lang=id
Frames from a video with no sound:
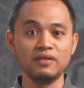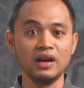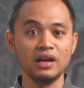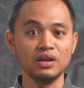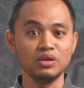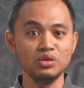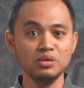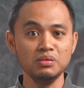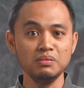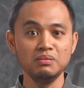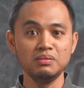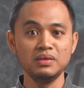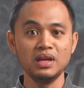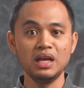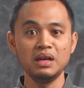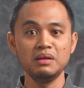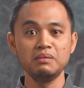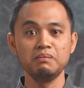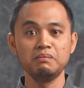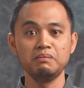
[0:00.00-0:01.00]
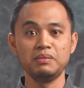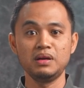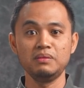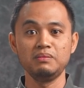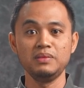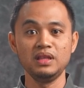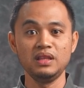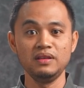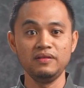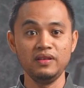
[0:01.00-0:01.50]
vakum dan
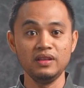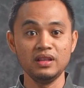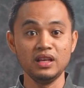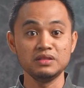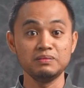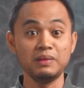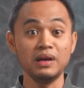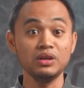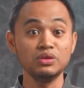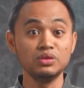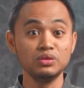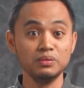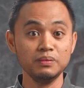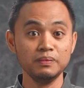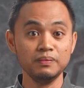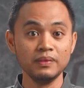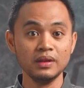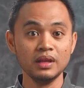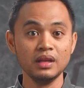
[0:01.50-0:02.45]
permitivitas vakum